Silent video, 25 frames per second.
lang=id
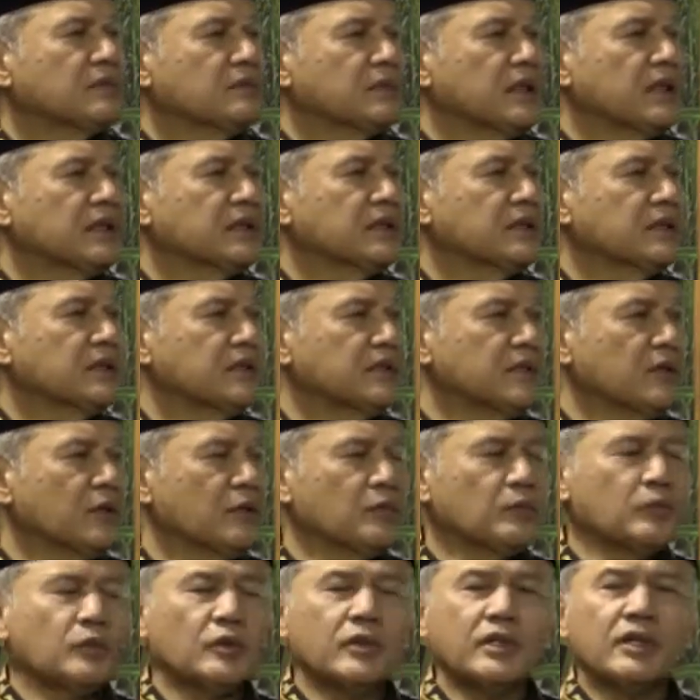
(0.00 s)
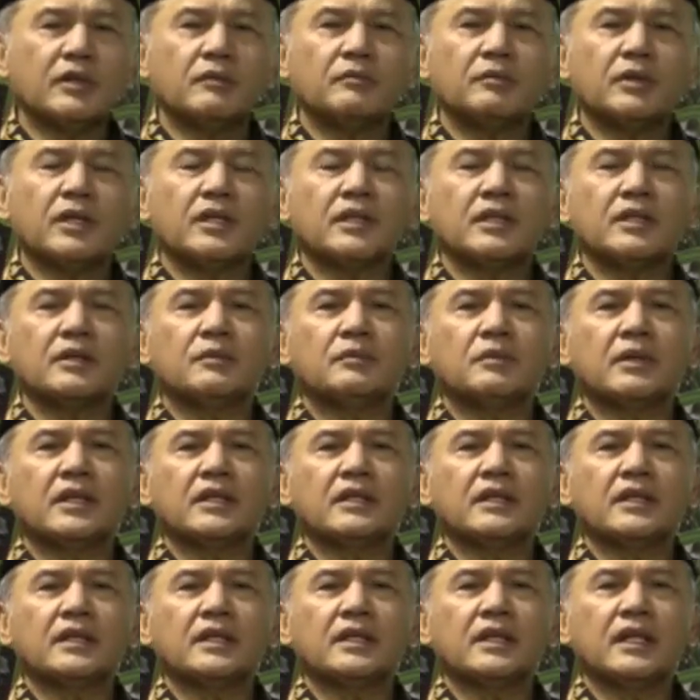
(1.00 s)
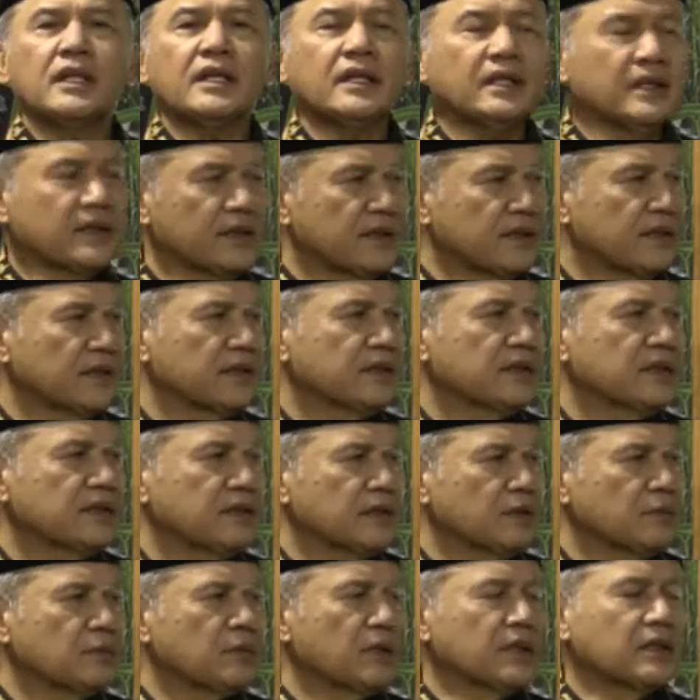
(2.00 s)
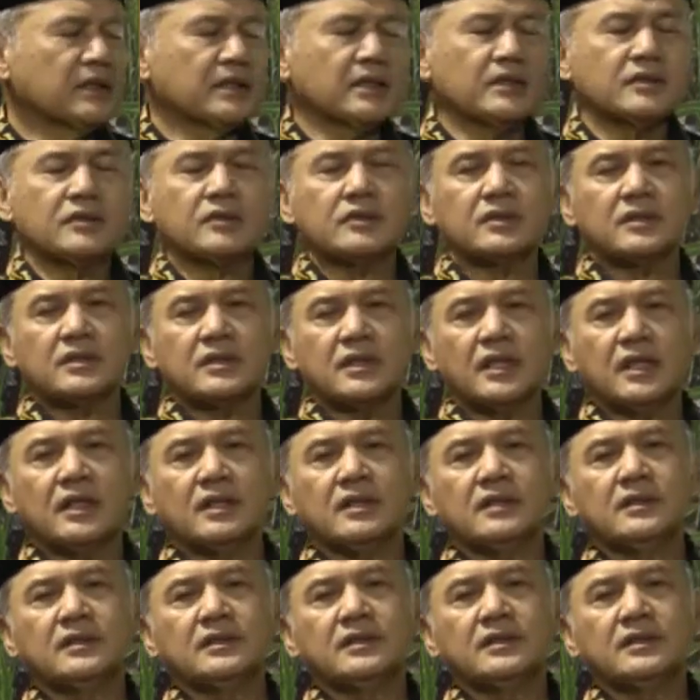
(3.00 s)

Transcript: panti jompo dan panti-panti lain di hmm. panti sosial